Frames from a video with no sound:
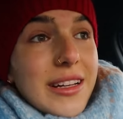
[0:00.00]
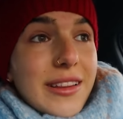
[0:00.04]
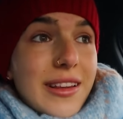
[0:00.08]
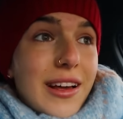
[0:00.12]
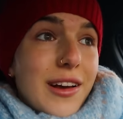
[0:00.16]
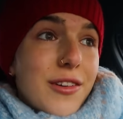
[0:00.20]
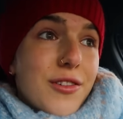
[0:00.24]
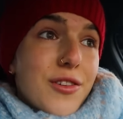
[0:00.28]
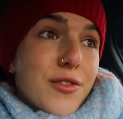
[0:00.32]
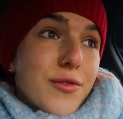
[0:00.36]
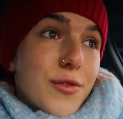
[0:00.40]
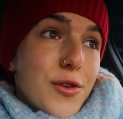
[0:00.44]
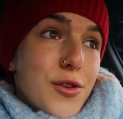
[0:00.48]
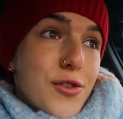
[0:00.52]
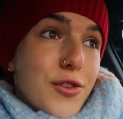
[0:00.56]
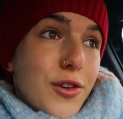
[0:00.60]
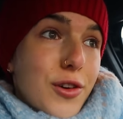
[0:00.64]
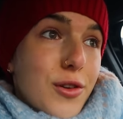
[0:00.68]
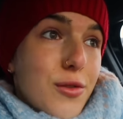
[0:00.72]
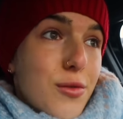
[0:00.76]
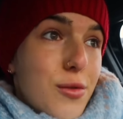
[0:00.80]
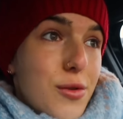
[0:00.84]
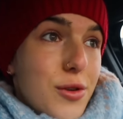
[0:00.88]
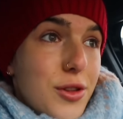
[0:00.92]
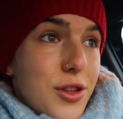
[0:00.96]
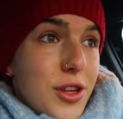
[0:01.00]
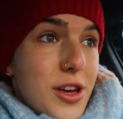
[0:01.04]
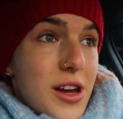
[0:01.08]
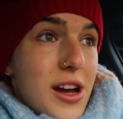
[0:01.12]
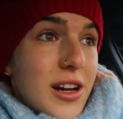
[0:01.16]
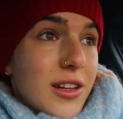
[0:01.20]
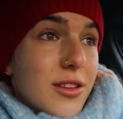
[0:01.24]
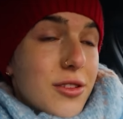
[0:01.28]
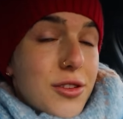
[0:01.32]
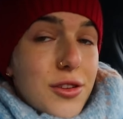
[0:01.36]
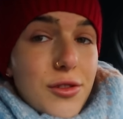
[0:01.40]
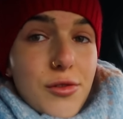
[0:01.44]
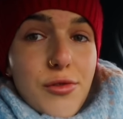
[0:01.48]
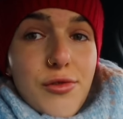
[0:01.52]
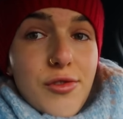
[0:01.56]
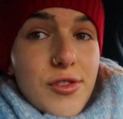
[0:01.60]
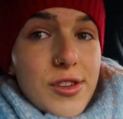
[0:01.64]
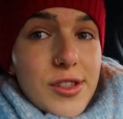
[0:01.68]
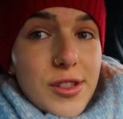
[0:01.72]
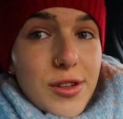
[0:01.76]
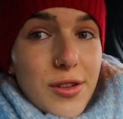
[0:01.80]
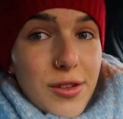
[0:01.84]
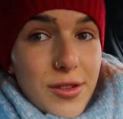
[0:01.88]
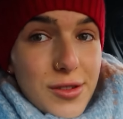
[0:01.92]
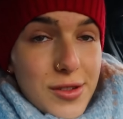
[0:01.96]
także wyczekujcie, jak to się już
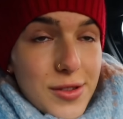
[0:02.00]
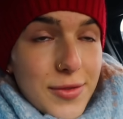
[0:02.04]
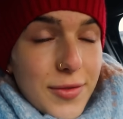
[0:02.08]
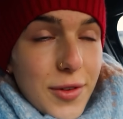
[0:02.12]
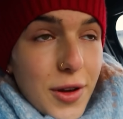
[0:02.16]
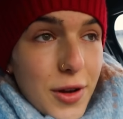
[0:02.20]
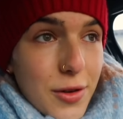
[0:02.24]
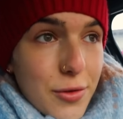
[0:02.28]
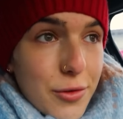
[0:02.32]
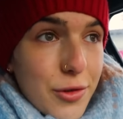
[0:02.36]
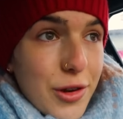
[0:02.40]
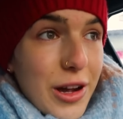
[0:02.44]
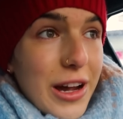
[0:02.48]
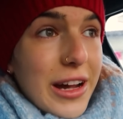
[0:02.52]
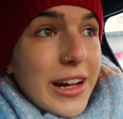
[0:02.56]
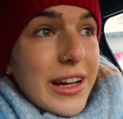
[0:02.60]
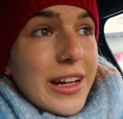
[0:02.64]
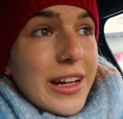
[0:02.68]
wszystko rozwiąże.